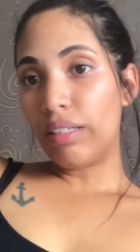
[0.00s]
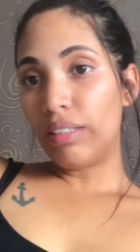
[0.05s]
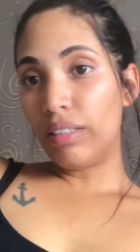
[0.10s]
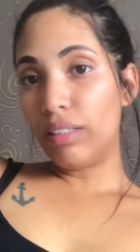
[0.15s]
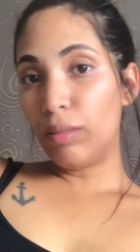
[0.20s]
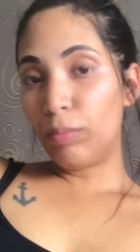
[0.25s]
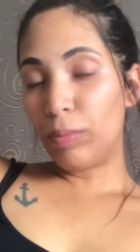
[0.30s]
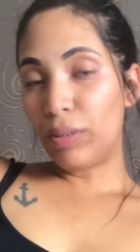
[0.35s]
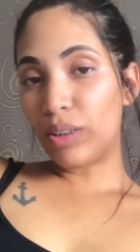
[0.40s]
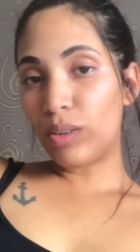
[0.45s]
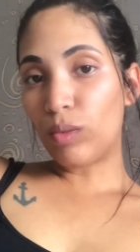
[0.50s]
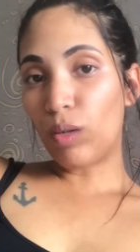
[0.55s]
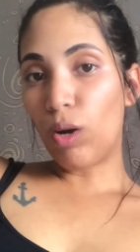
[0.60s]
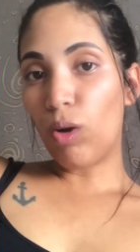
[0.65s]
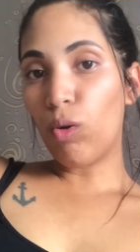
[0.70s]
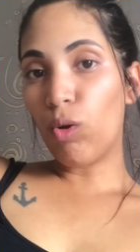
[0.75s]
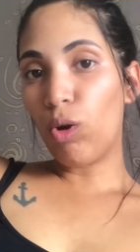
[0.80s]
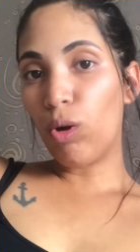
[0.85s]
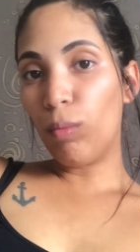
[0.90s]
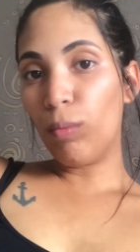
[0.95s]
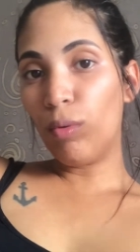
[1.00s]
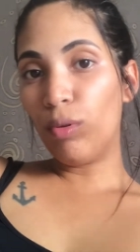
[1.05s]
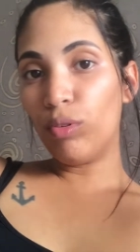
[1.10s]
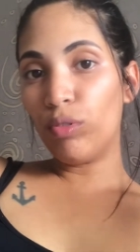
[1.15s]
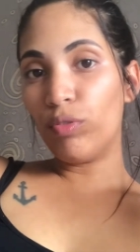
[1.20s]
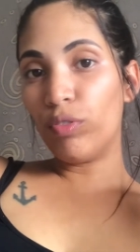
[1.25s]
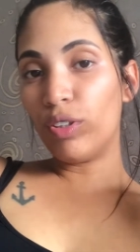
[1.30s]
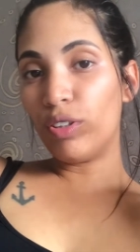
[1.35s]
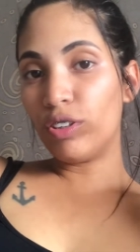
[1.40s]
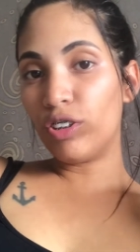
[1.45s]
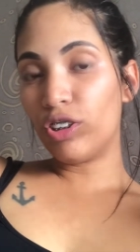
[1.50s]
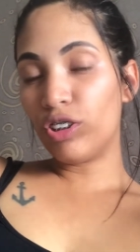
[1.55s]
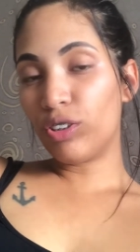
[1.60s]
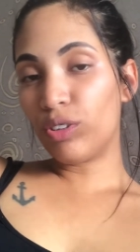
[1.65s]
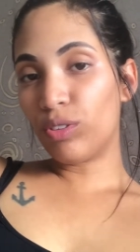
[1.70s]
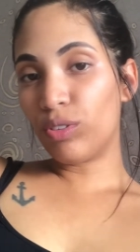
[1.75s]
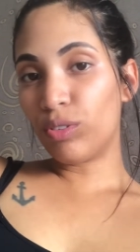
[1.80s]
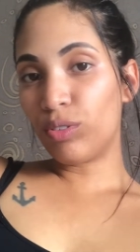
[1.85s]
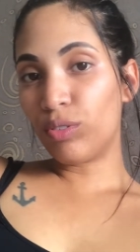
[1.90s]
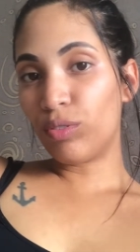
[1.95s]
E pessoal, como foi dito
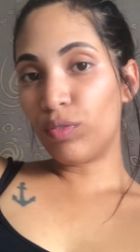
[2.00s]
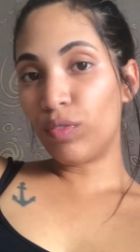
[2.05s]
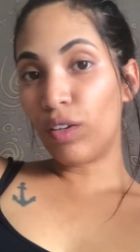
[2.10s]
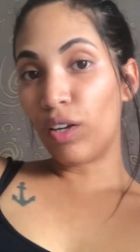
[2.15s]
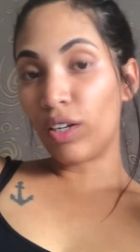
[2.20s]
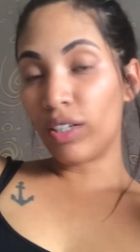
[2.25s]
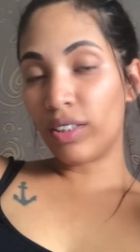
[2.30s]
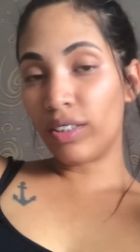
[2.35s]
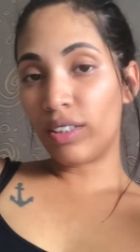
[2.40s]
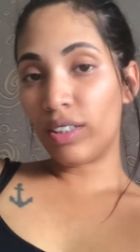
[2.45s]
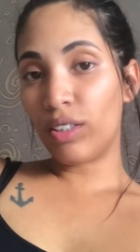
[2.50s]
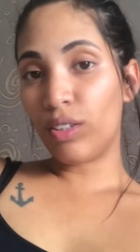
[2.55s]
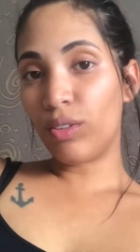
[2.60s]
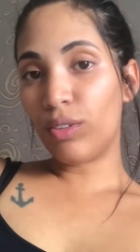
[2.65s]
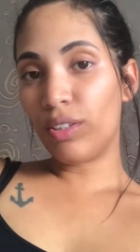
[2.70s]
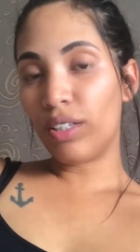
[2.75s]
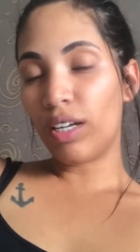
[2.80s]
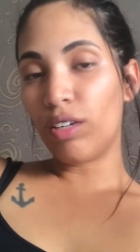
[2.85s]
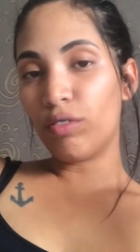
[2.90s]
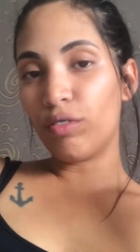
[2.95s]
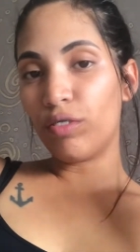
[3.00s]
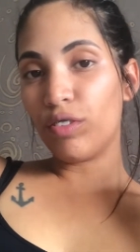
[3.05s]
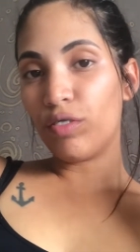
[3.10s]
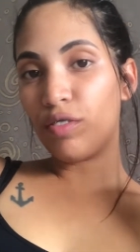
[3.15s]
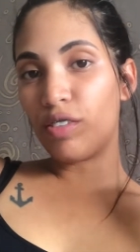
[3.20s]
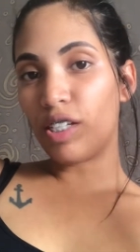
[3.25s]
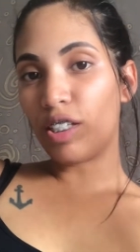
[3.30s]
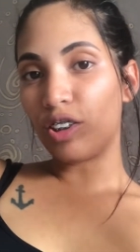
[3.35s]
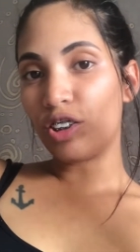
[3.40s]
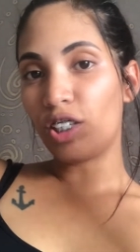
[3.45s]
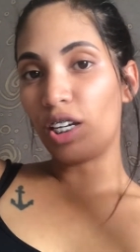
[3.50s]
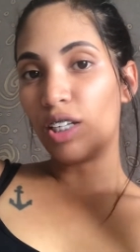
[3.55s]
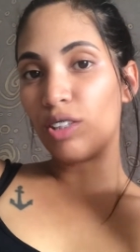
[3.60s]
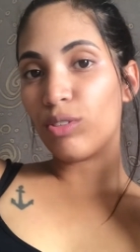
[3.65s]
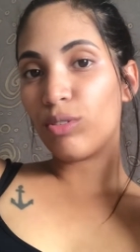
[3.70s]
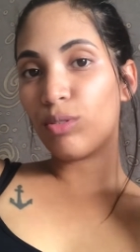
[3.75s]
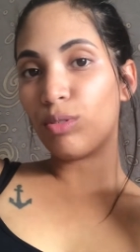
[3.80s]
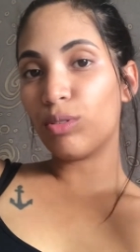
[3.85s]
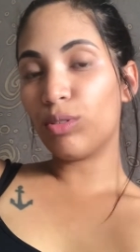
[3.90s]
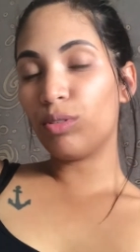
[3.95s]
no vlog anterior, né? Eu fui viajar
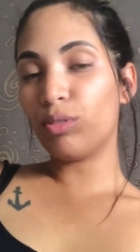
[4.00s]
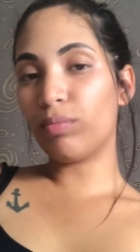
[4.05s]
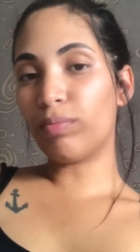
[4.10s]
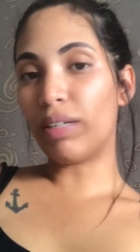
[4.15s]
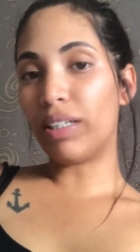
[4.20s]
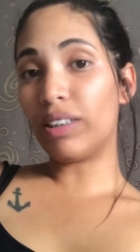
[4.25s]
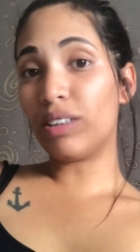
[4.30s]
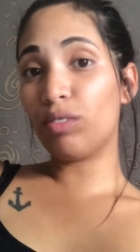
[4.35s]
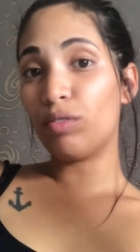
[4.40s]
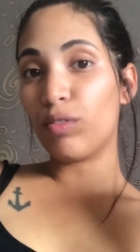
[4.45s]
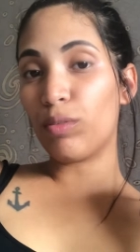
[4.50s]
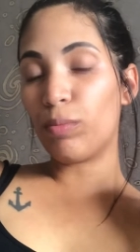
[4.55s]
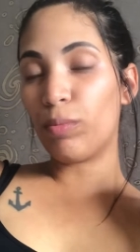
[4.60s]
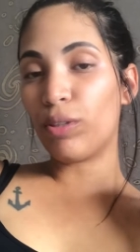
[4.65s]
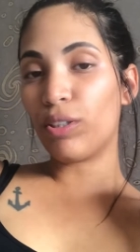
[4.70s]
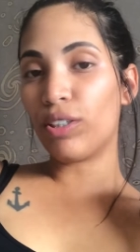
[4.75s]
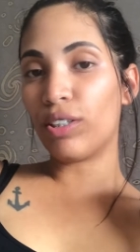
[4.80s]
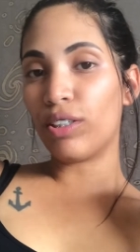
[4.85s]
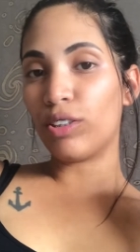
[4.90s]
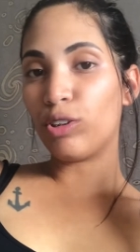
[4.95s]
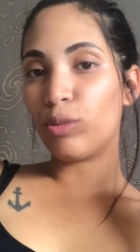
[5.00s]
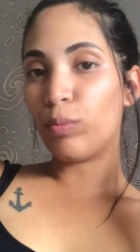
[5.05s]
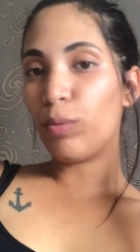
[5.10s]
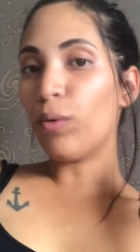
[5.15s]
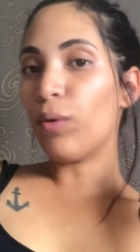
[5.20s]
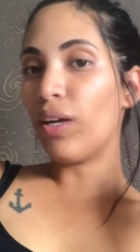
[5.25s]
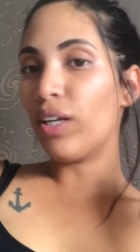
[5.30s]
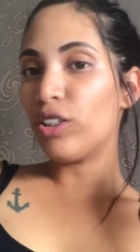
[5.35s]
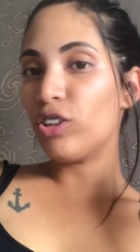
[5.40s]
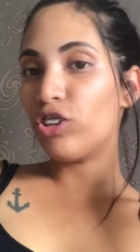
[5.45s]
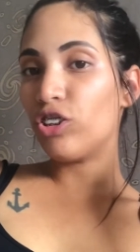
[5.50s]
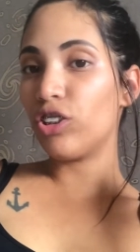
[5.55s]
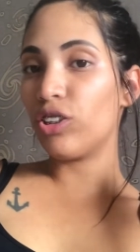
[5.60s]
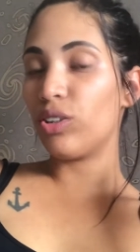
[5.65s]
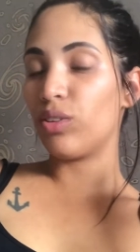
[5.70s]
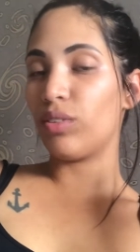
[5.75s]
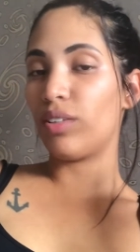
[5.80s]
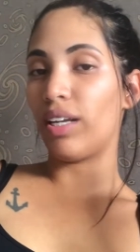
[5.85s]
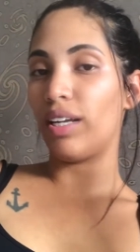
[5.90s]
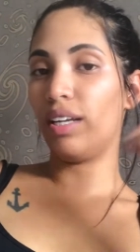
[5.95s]
tudo, mas eu fui para tipo um
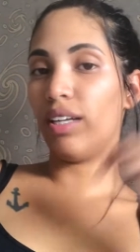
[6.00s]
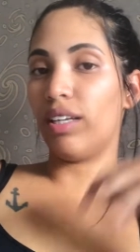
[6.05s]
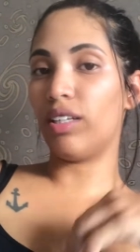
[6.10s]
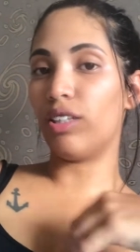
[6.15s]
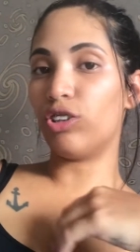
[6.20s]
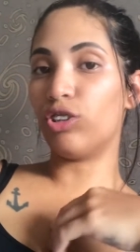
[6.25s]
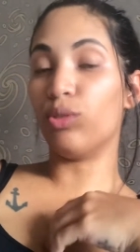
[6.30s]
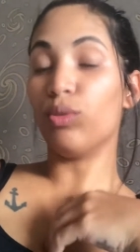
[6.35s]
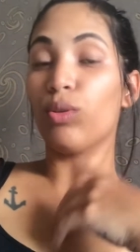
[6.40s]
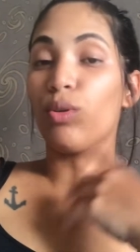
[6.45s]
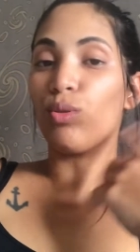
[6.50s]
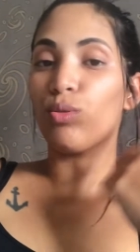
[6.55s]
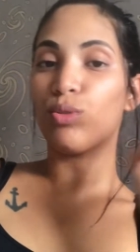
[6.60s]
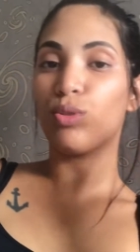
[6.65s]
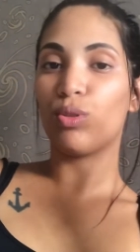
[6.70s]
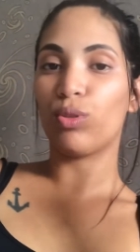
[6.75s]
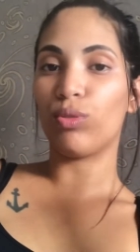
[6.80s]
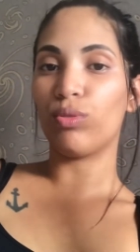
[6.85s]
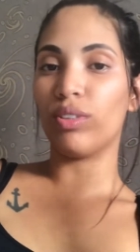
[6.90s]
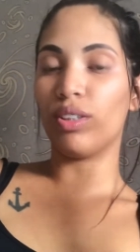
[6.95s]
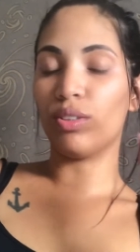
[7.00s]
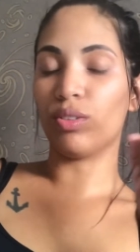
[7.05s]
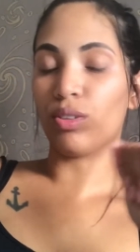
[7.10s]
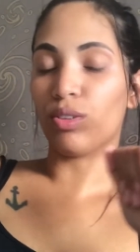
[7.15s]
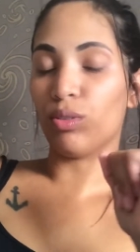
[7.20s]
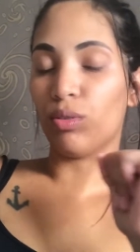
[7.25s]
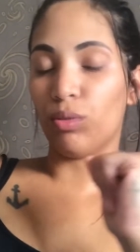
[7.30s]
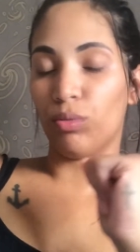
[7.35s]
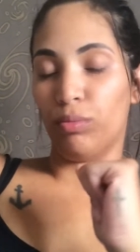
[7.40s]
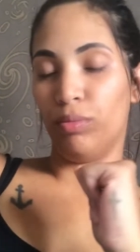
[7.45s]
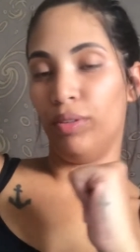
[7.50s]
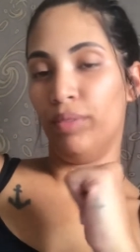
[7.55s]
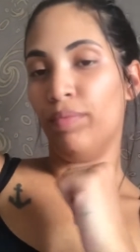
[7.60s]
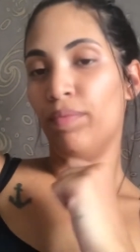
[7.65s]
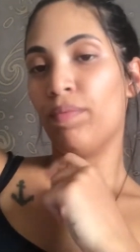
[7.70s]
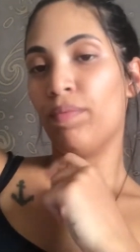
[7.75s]
retiro da igreja, um encontro com Deus, o nome.